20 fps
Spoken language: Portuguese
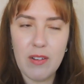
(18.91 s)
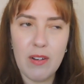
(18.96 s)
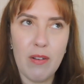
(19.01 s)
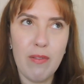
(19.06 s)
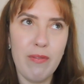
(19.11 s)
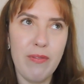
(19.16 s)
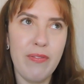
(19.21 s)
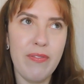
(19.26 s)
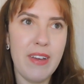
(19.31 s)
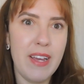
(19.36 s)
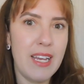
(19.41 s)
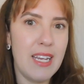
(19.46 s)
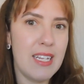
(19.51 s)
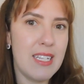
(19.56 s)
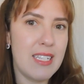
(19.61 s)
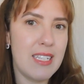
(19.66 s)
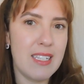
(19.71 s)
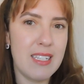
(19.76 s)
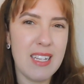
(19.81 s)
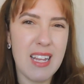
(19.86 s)
Não
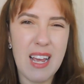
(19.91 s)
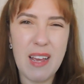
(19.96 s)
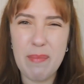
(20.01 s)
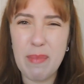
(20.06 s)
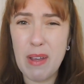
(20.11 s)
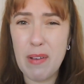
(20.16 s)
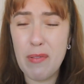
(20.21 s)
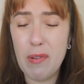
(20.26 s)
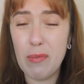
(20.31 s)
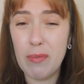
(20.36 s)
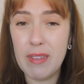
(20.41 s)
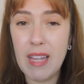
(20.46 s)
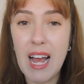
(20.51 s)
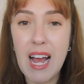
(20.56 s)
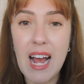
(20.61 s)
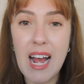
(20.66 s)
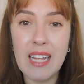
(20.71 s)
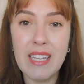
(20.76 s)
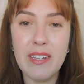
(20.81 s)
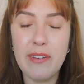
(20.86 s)
fez a minha
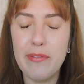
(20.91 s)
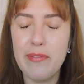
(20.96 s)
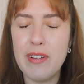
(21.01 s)
vontade,